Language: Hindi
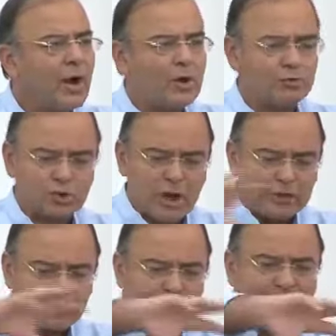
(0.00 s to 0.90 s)
और
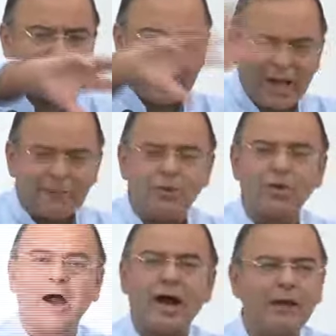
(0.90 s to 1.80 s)
उसका जो एक लाभ
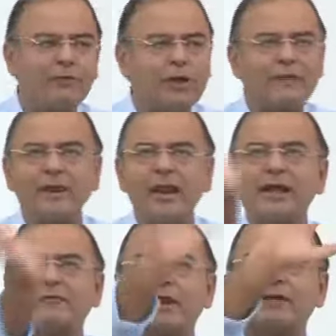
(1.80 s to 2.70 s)
होगा वो केवल
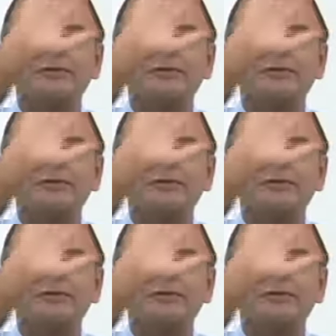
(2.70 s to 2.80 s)
एक वर्ग